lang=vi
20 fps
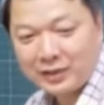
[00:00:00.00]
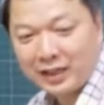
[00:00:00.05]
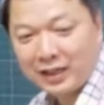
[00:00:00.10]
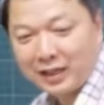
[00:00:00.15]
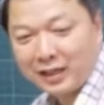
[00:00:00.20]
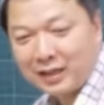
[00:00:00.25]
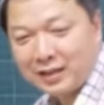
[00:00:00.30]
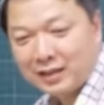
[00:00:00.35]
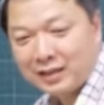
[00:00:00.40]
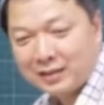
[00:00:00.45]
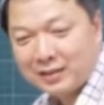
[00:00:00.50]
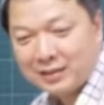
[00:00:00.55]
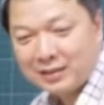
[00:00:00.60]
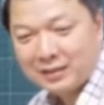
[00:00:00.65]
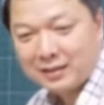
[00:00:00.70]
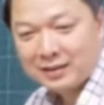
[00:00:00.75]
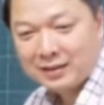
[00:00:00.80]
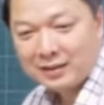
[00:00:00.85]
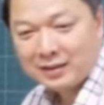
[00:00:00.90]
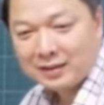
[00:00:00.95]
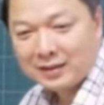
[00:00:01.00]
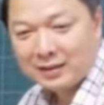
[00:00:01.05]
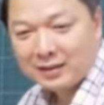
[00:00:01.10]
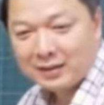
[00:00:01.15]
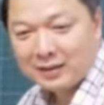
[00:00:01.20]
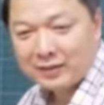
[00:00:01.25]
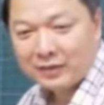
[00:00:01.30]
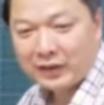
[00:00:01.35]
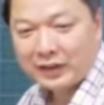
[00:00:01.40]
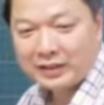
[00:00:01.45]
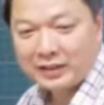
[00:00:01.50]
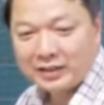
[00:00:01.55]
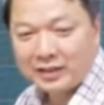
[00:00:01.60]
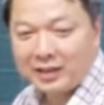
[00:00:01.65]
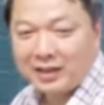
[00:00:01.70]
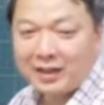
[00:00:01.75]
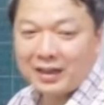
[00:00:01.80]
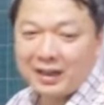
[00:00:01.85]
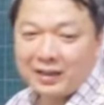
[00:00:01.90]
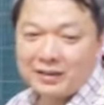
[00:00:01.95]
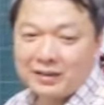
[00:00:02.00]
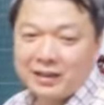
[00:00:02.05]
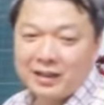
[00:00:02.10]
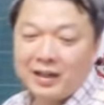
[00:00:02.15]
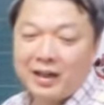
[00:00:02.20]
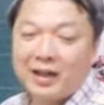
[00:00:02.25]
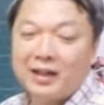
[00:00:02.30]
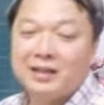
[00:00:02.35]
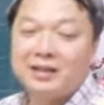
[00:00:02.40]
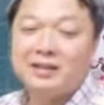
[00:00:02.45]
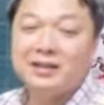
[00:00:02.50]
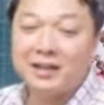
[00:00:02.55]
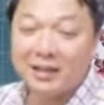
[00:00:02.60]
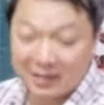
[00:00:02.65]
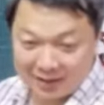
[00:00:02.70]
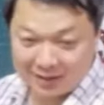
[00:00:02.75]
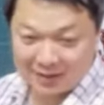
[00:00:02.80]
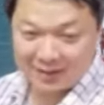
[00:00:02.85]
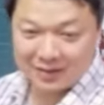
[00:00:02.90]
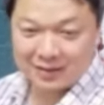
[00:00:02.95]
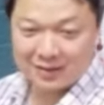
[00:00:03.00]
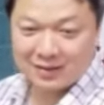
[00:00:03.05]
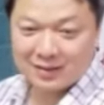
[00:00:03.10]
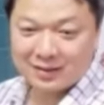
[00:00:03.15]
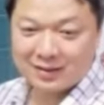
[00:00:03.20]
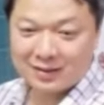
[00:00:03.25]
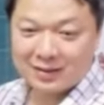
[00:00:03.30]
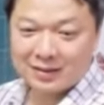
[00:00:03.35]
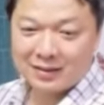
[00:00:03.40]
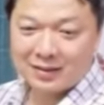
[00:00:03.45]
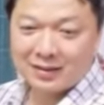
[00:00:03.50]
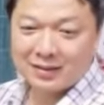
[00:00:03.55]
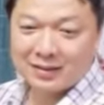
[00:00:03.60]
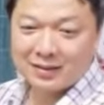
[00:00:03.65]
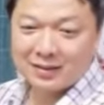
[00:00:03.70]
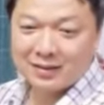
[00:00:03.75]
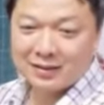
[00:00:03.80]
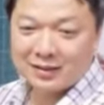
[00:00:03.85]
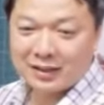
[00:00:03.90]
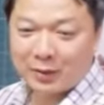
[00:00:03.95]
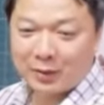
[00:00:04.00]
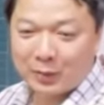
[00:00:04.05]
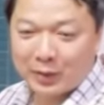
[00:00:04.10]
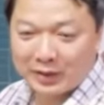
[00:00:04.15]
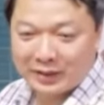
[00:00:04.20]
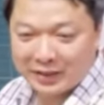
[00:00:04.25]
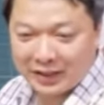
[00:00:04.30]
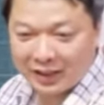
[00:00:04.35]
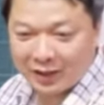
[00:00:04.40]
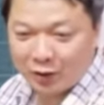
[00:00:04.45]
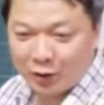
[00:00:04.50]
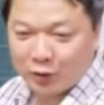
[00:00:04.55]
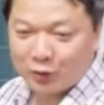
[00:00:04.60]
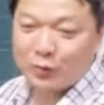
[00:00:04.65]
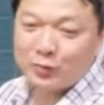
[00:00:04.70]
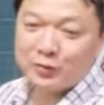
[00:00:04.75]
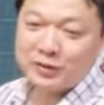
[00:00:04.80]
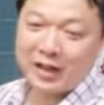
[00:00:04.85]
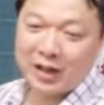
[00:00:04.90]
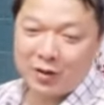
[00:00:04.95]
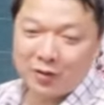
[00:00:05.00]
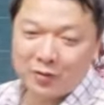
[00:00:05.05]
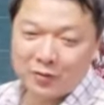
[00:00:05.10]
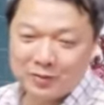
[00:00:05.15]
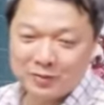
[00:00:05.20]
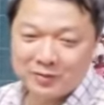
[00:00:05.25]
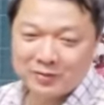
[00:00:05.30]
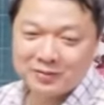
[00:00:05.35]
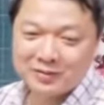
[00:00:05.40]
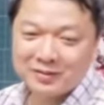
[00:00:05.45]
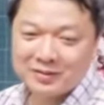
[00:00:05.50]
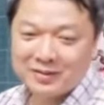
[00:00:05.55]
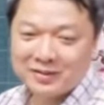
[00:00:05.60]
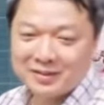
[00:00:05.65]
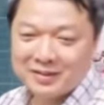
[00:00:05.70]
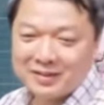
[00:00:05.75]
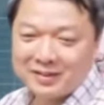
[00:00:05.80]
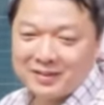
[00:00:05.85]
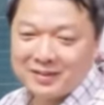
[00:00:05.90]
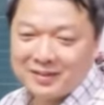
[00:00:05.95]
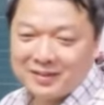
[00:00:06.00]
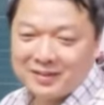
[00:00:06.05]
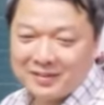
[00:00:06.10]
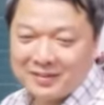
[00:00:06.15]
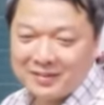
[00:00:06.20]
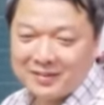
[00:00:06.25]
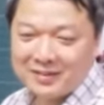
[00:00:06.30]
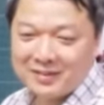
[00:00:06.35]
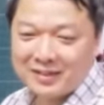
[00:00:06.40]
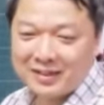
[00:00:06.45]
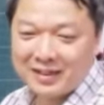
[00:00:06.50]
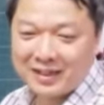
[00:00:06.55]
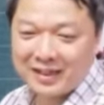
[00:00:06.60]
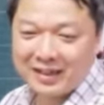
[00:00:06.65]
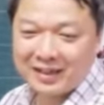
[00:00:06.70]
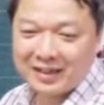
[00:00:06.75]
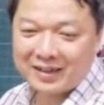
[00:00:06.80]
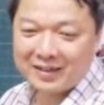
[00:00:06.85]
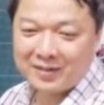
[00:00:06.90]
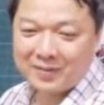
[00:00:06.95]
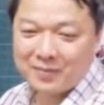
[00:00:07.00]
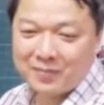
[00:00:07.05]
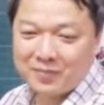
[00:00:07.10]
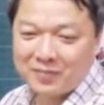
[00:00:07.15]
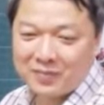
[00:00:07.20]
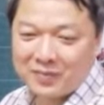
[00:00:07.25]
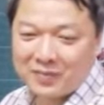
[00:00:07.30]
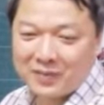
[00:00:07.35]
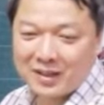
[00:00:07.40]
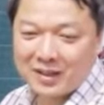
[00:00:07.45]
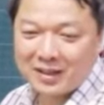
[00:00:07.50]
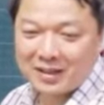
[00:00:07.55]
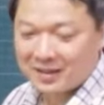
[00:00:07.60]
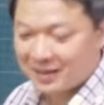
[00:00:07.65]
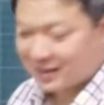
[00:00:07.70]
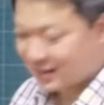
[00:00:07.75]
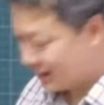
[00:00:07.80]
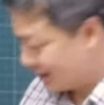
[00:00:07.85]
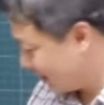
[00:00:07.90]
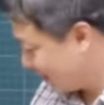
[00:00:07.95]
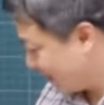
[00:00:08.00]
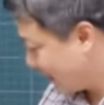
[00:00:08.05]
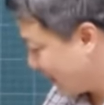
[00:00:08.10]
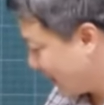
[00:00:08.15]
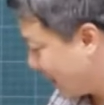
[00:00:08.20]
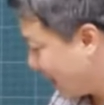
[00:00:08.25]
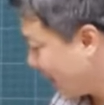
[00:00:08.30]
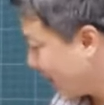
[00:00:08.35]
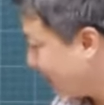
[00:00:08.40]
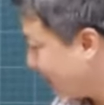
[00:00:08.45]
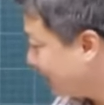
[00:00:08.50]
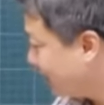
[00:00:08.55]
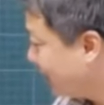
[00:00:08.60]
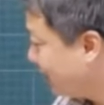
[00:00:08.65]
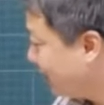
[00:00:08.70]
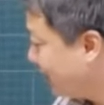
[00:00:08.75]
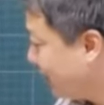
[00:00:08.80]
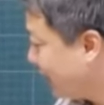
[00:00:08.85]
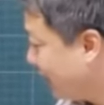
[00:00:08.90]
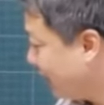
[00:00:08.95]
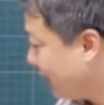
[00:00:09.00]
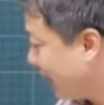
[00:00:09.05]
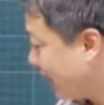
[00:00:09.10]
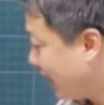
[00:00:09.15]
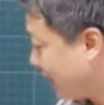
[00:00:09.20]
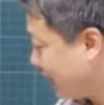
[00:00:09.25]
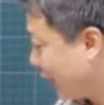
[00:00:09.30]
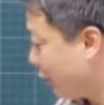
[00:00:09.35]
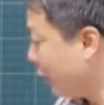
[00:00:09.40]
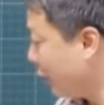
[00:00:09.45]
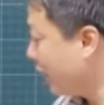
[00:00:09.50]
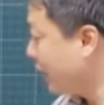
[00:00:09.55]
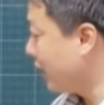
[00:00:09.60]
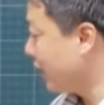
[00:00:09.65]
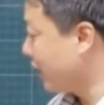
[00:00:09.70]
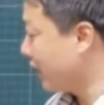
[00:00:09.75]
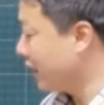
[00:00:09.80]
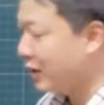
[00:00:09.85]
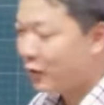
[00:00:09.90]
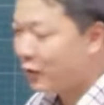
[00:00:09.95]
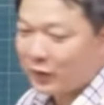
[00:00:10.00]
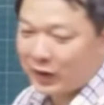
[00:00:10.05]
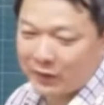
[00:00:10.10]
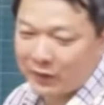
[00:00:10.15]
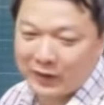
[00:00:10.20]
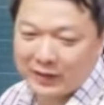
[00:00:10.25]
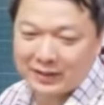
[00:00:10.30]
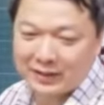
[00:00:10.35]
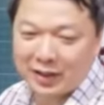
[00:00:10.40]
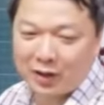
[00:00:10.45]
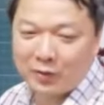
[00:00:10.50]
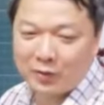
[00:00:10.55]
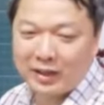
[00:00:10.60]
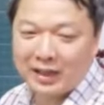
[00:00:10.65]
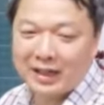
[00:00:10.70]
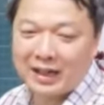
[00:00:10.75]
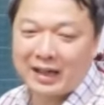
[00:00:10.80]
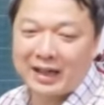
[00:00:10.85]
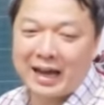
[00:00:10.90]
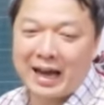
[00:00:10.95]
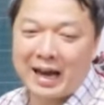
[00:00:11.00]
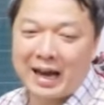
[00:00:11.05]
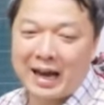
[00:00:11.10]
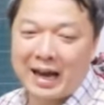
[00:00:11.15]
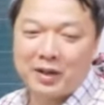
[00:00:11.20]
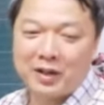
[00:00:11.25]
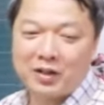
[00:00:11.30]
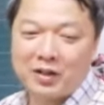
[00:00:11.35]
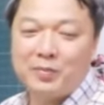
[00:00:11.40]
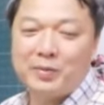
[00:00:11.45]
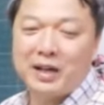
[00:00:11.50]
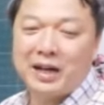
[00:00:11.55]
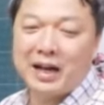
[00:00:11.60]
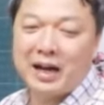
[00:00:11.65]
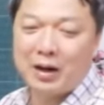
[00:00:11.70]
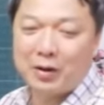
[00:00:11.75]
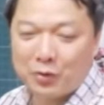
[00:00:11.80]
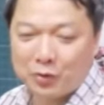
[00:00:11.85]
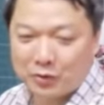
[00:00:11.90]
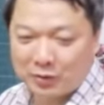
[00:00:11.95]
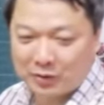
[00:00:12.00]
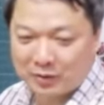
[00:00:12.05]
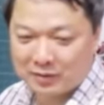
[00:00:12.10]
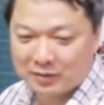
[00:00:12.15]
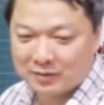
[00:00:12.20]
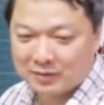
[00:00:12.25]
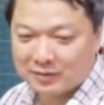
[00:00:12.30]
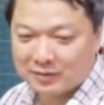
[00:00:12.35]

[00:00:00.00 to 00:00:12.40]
chưa vâng phải chữa là chữa hình trước không rồi chữa nội dung sau vâng đấy. đấy thì giải giải quyết được cái công việc phía sau nghĩa là làm mà nó không bị hao hụt